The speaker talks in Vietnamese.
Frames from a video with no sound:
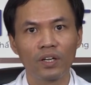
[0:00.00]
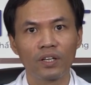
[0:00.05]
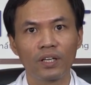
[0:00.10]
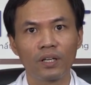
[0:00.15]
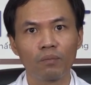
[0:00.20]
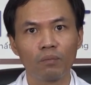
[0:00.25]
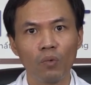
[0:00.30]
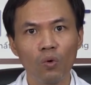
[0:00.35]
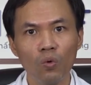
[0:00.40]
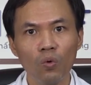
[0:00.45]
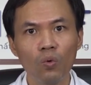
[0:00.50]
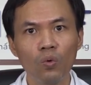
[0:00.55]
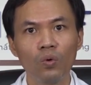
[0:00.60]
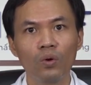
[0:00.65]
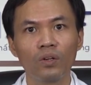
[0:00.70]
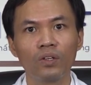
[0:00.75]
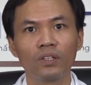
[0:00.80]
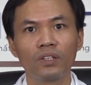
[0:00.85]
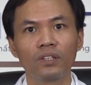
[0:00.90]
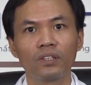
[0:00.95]
để bù
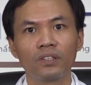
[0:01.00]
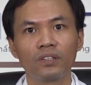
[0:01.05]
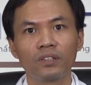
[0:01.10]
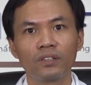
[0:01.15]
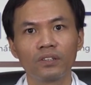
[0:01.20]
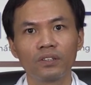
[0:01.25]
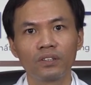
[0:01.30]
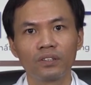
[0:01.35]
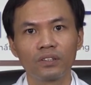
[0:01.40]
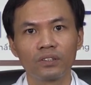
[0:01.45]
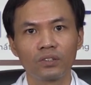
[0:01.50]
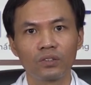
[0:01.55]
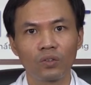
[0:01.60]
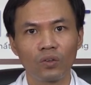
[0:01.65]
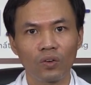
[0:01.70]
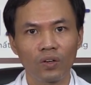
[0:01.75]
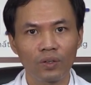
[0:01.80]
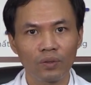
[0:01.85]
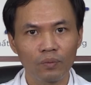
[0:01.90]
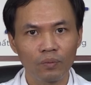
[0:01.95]

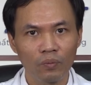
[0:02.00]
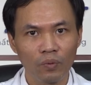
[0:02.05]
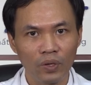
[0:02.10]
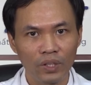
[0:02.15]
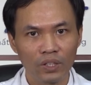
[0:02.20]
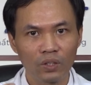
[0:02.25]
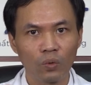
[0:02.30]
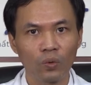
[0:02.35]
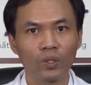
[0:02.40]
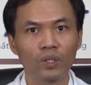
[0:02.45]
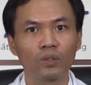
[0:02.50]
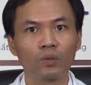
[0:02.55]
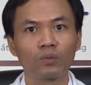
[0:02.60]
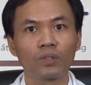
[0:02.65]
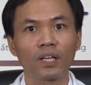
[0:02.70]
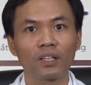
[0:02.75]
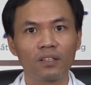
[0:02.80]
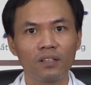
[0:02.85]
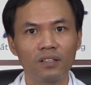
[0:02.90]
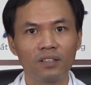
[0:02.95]
cho cái buổi tối chúng
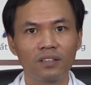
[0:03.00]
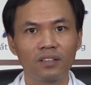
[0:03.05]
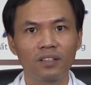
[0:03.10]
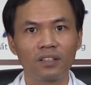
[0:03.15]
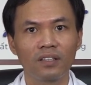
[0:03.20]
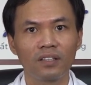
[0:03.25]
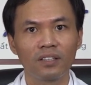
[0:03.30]
ta thức.